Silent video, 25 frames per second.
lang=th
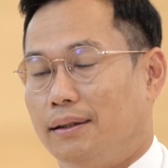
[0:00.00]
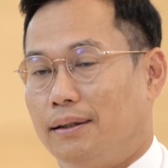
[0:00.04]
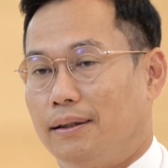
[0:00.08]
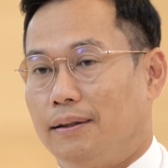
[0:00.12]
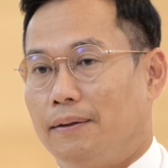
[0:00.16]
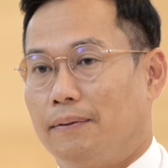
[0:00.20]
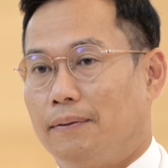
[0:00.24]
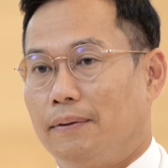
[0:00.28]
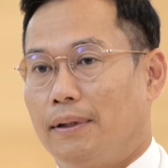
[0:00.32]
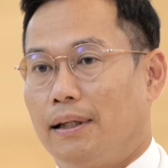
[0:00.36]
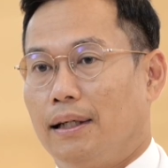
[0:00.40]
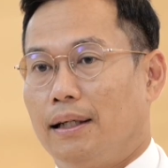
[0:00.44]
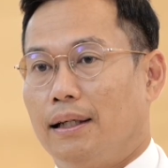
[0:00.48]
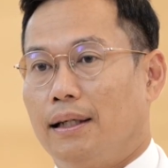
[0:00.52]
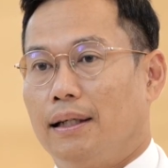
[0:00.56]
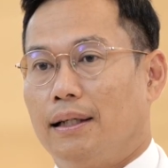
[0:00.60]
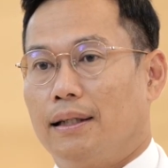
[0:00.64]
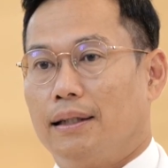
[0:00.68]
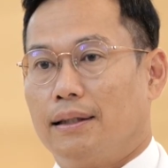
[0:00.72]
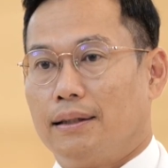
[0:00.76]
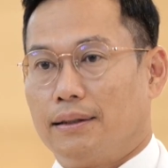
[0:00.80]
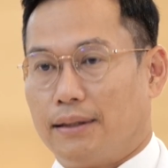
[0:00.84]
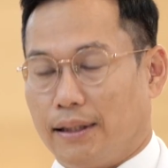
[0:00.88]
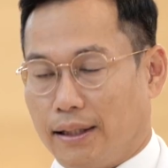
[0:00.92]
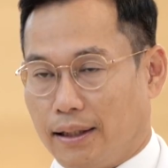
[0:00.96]
อ
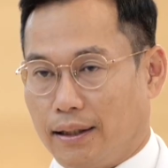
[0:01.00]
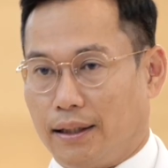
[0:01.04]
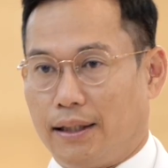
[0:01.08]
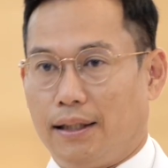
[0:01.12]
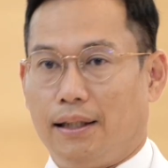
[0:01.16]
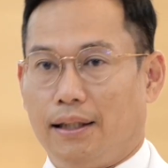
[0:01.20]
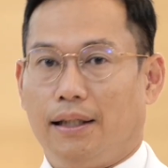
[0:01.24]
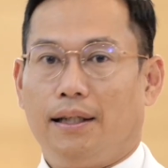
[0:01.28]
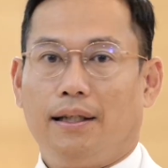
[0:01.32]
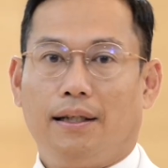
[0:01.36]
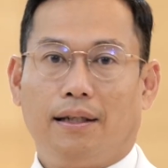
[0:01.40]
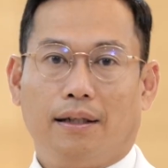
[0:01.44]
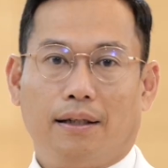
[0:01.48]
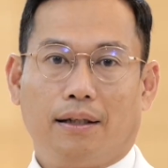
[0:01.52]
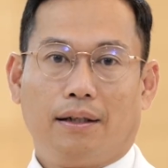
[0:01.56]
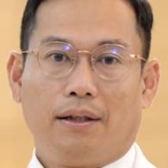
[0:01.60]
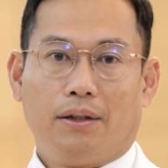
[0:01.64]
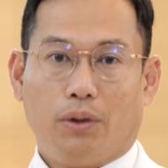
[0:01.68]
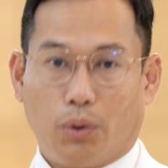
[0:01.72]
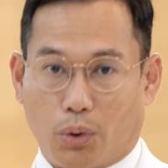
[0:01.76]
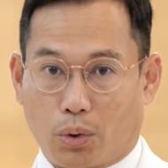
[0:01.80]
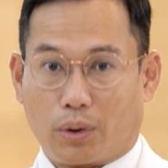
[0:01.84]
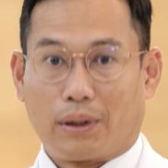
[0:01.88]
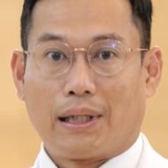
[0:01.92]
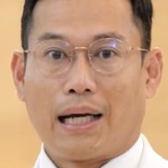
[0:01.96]
สิ่งที่อ
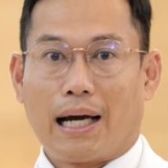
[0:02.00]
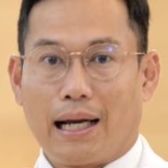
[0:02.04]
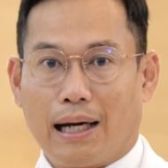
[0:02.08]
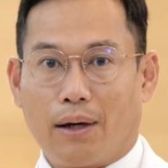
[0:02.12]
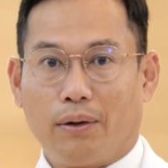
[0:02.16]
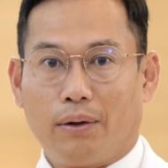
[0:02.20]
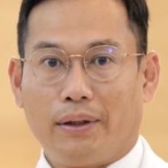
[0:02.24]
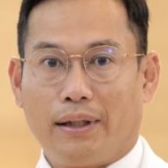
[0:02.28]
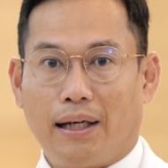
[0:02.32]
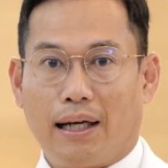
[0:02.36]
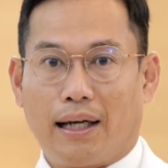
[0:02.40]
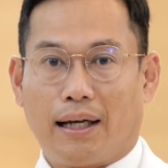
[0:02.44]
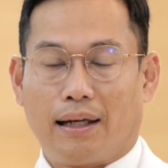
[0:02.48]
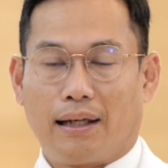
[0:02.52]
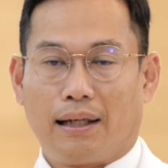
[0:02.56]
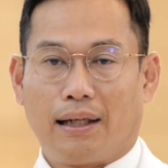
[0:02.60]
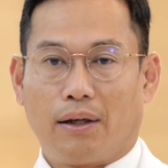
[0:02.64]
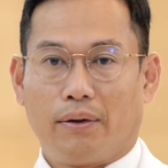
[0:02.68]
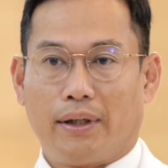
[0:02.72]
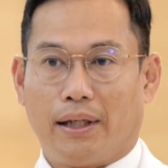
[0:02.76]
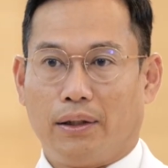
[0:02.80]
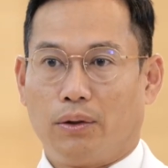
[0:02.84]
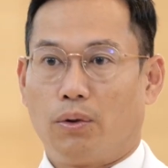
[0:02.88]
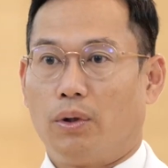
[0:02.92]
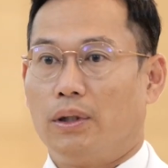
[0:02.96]
ยู่ตรงหน้าเรานี่แหละเรา
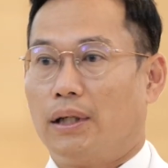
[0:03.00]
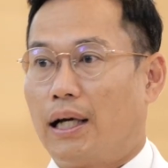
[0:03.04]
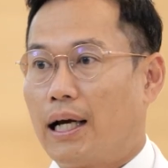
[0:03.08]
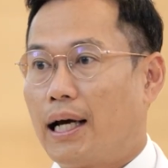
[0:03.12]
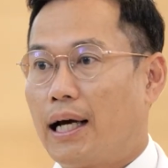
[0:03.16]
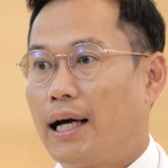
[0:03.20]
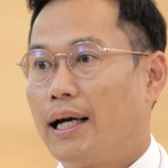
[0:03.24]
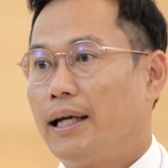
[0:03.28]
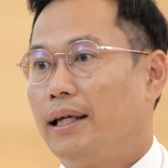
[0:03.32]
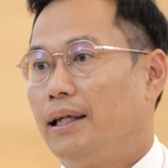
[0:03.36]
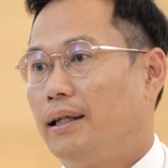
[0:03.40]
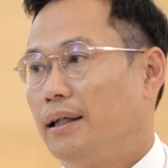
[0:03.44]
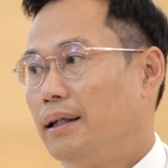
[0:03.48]
เห็นคนไข้